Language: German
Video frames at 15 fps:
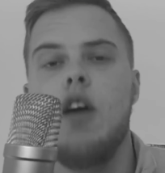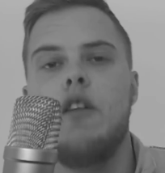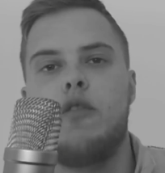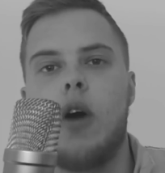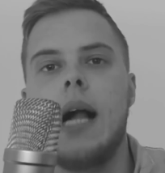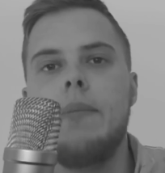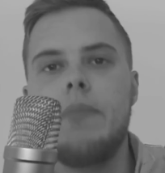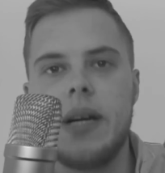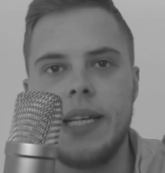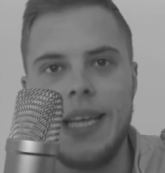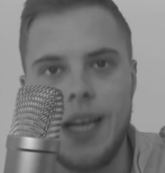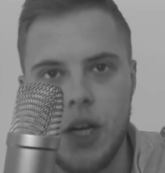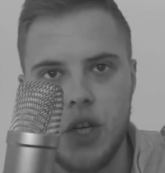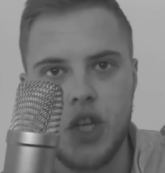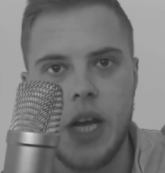Vor allem bei
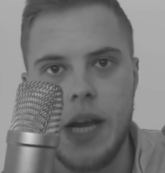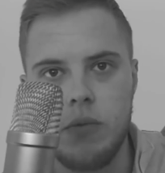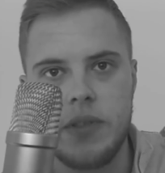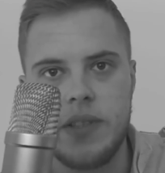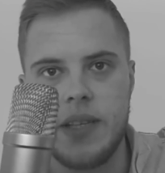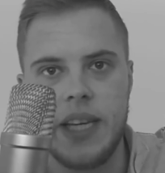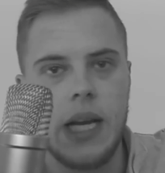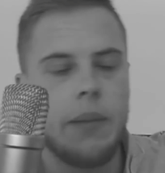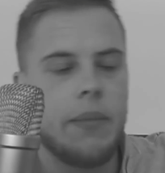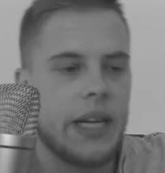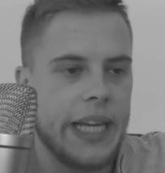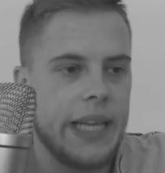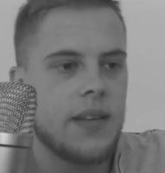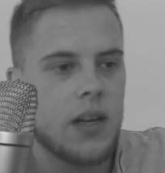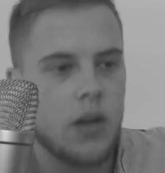den Entscheidungsträgern. Man
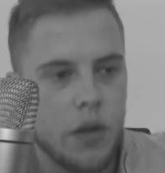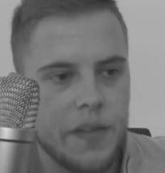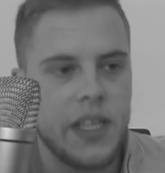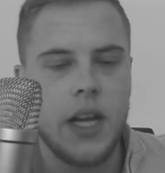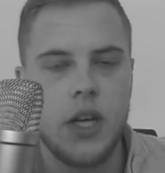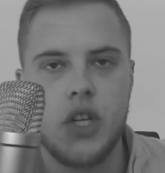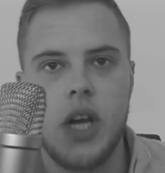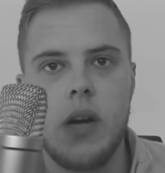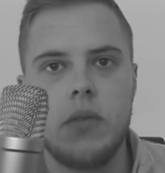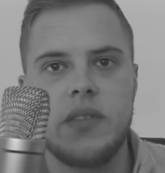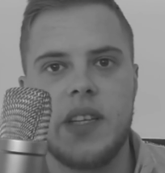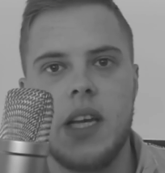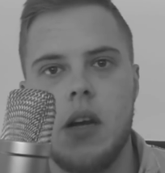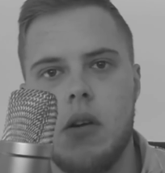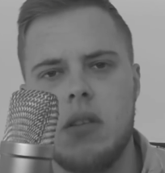geht dann auf den
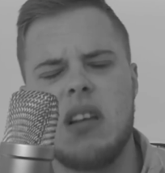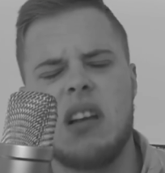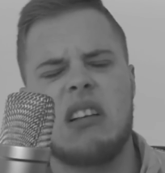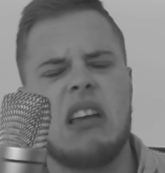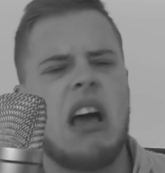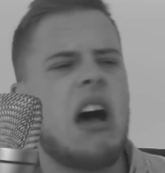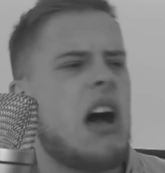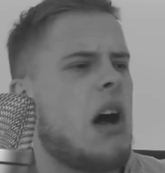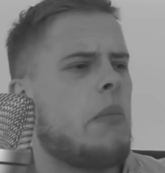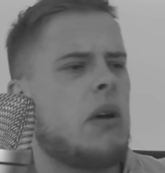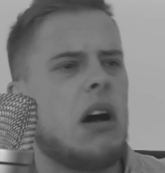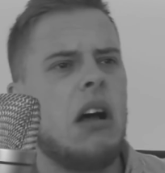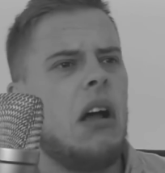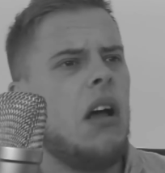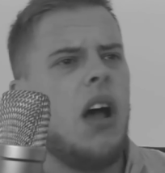Entscheidungsträger und sagt, ja,
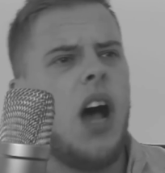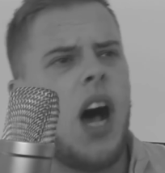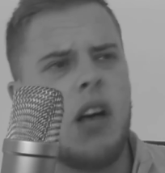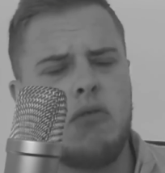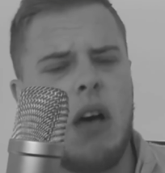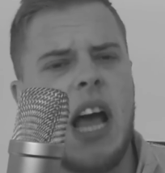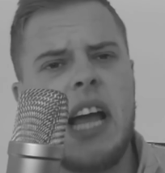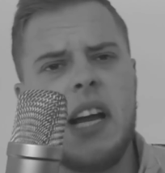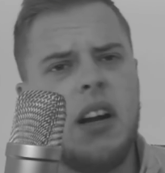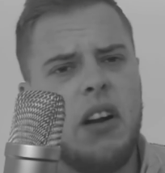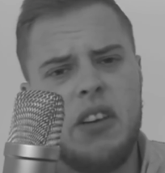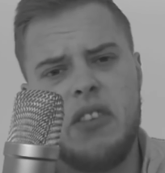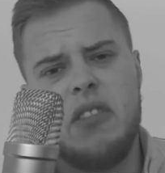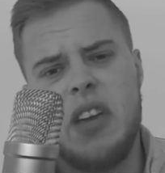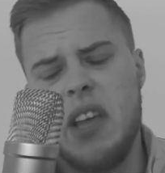aber also
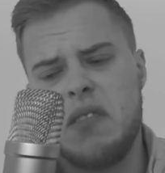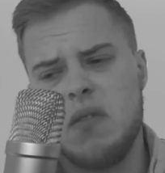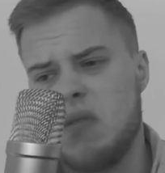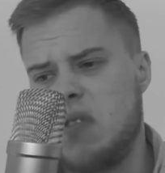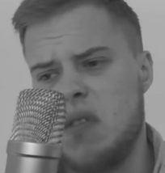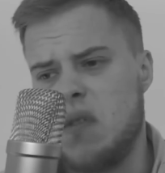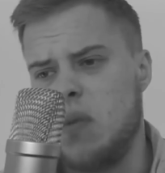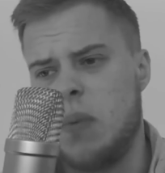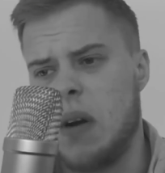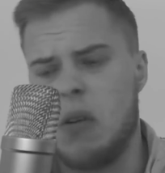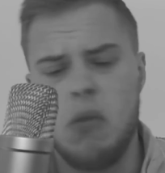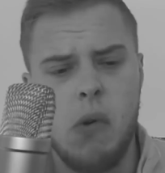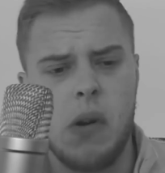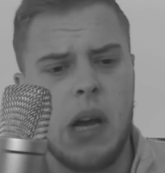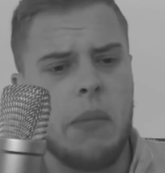eigentlich geht's uns hier super
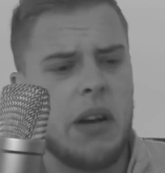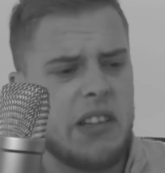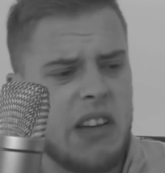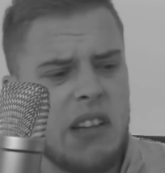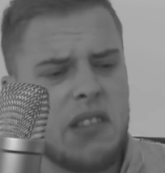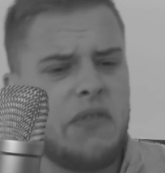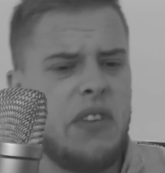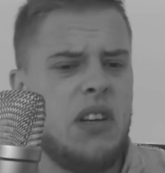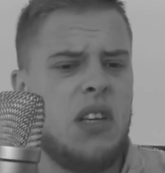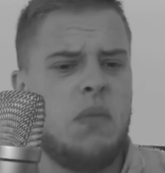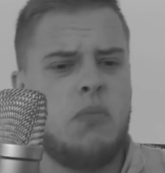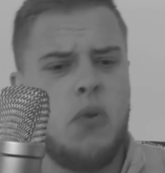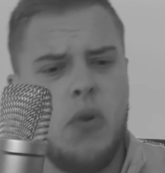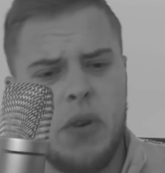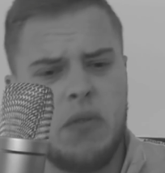gut, aber das finde ich
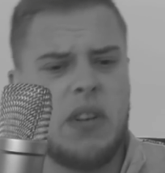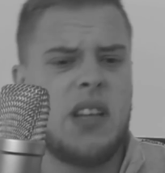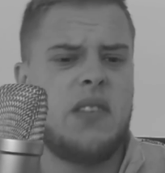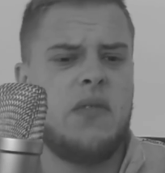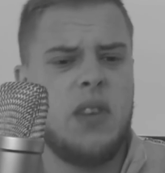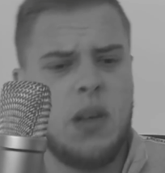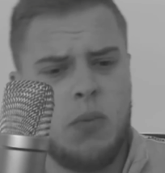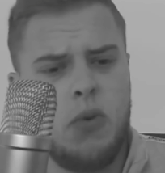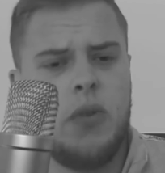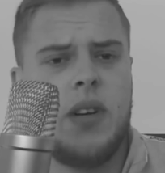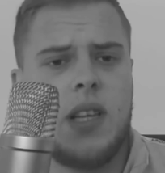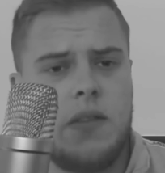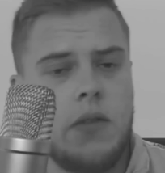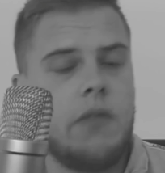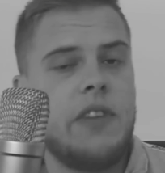blöd und das finde ich blöd und
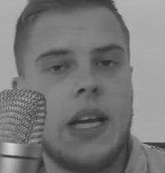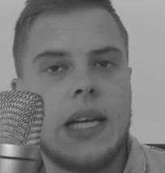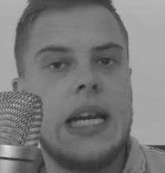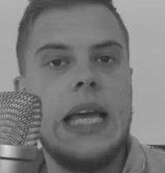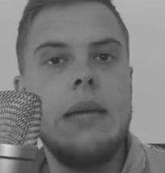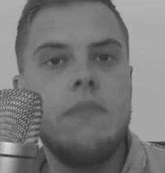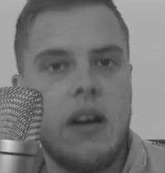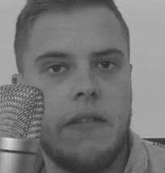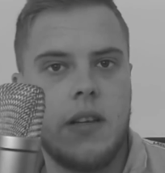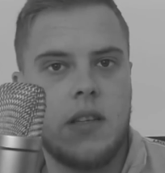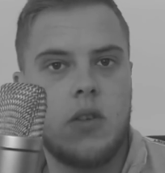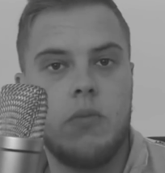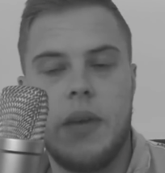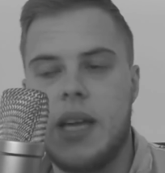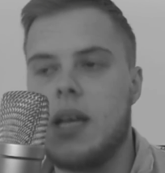das finde ich. Wir hatten immer
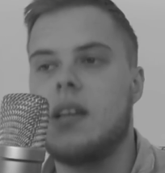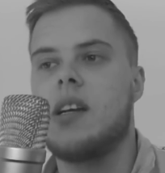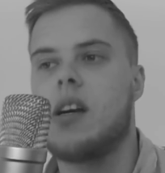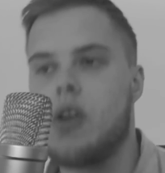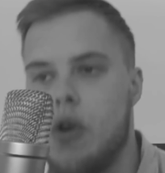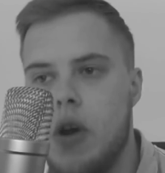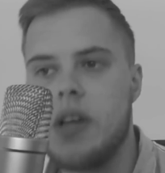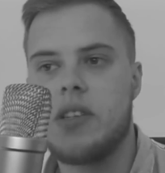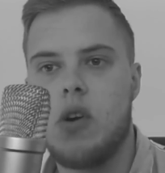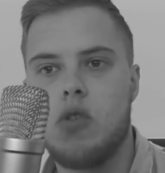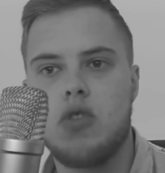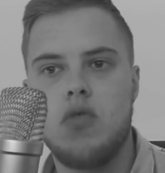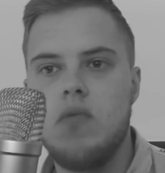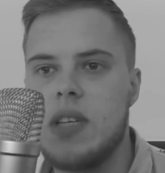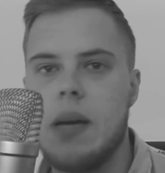was zu meckern, da gehöre ich auch zu.